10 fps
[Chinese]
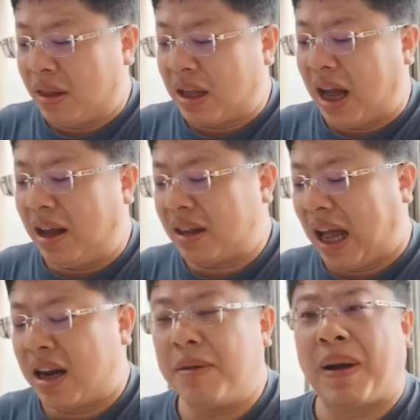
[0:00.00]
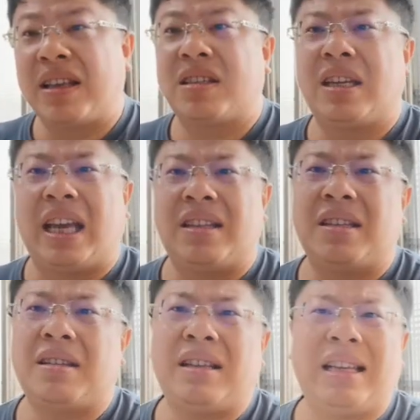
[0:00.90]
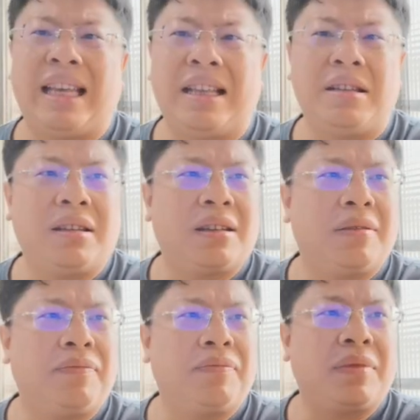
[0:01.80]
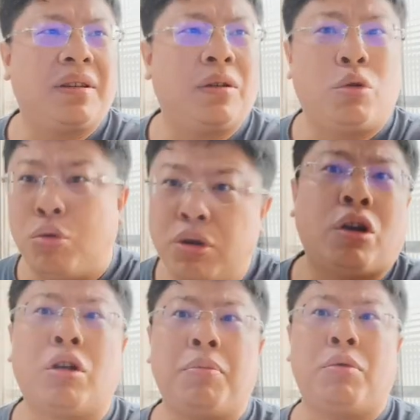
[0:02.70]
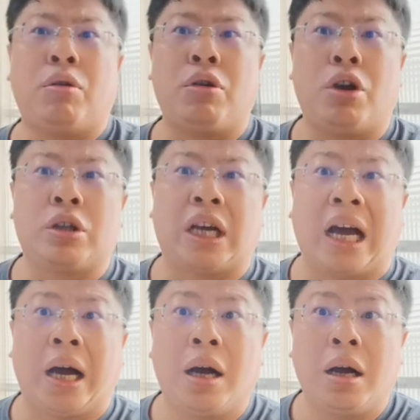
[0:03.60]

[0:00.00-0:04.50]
啊，塔利班是连连忽悠都不忽悠的啦，